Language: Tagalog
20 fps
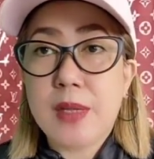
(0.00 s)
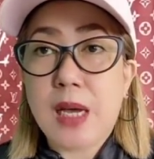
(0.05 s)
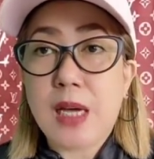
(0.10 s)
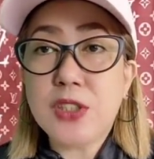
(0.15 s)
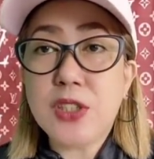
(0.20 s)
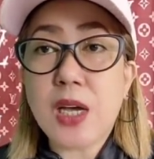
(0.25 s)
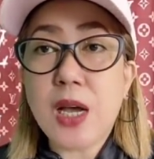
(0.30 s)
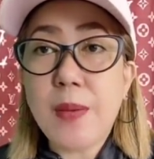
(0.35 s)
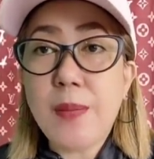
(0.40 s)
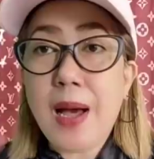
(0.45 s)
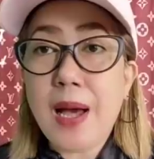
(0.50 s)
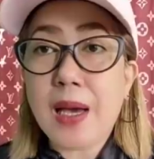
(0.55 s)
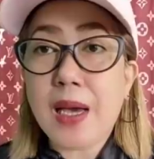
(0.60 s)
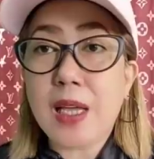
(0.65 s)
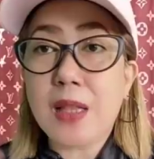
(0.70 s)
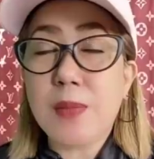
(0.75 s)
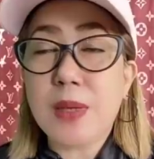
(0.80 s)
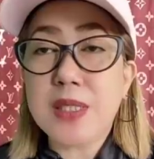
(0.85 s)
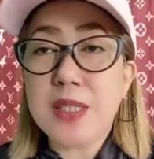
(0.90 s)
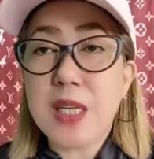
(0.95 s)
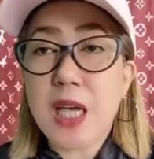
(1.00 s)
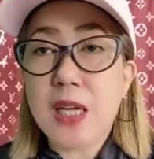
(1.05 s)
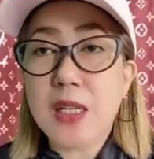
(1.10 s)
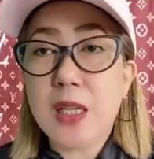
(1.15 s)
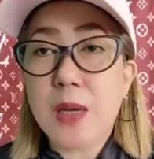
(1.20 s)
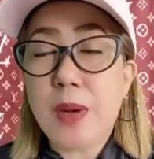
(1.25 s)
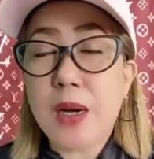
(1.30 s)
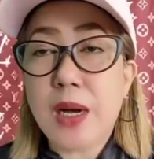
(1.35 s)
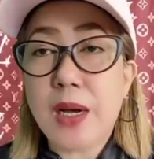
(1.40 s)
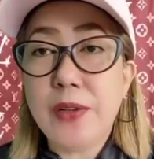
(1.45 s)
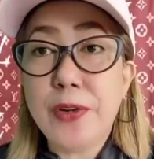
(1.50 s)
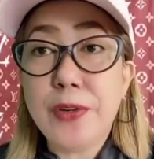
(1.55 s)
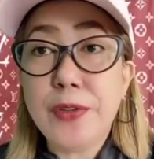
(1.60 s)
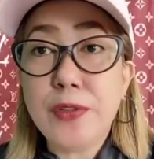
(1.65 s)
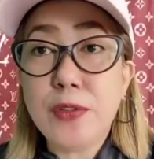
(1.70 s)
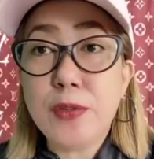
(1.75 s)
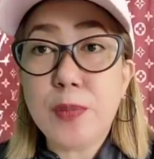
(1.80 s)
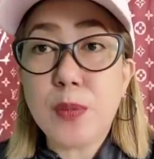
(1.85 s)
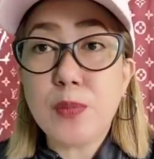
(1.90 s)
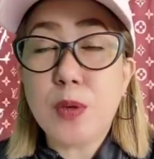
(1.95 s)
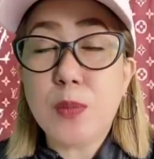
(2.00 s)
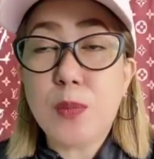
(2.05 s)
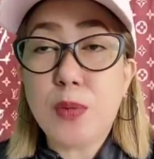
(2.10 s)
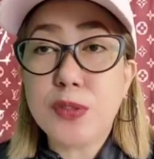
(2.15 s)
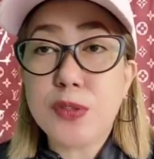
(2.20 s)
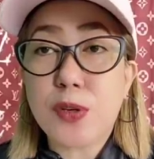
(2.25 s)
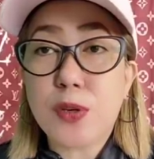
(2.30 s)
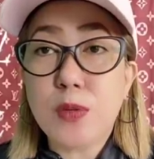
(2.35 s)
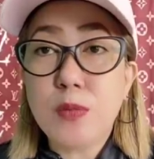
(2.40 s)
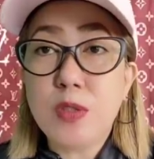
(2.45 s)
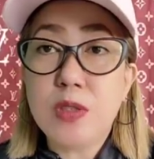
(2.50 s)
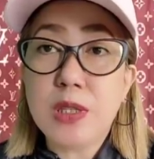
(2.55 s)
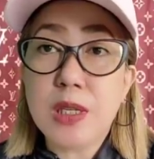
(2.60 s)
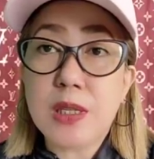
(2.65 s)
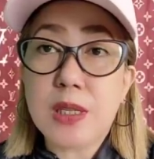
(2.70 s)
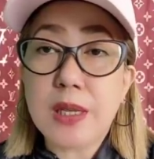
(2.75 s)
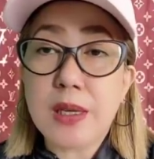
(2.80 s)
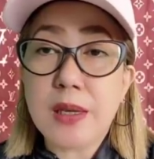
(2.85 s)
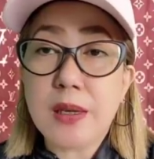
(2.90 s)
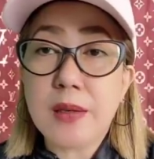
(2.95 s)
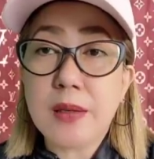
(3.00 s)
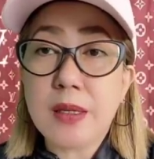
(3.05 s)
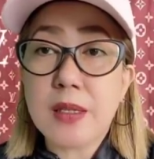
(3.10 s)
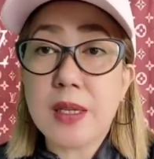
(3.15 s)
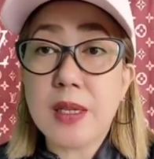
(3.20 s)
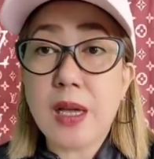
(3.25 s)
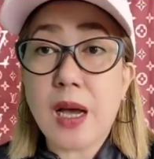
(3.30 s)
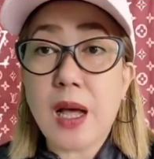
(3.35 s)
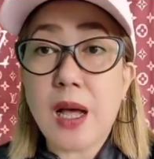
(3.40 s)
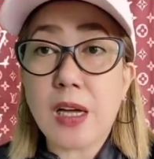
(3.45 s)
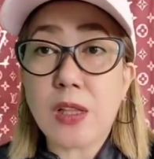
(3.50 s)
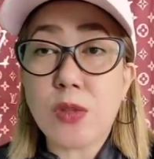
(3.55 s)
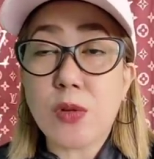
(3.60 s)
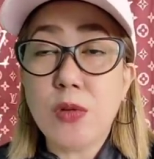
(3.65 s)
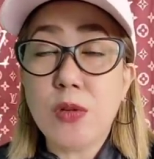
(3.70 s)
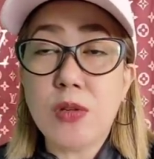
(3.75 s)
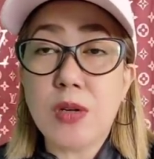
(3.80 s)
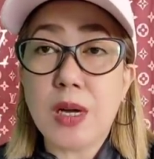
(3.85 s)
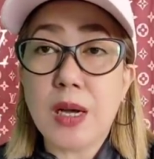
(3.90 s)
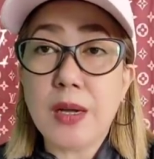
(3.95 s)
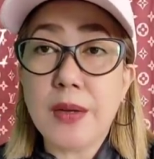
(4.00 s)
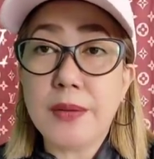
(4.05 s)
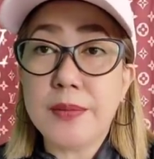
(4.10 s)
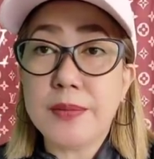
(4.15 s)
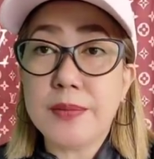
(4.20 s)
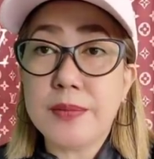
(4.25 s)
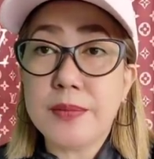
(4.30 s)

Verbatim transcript: At saka bakit? Basihan na ba ngayon yung pagpo-post sa community na nakakatulong ka?